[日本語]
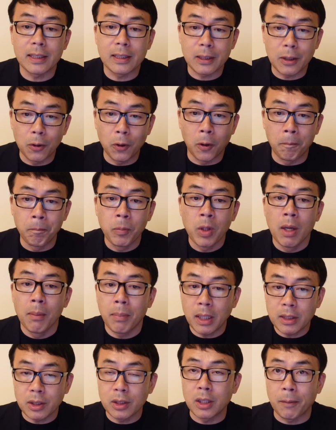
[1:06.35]
ですけど、
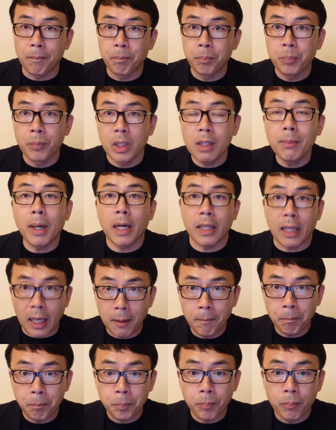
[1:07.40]
まず、今
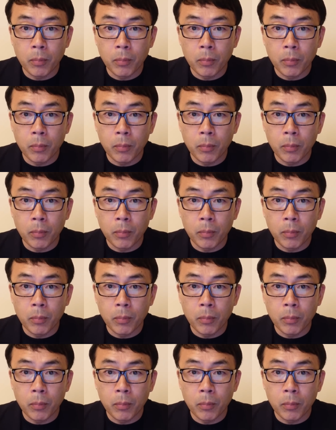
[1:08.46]
ね、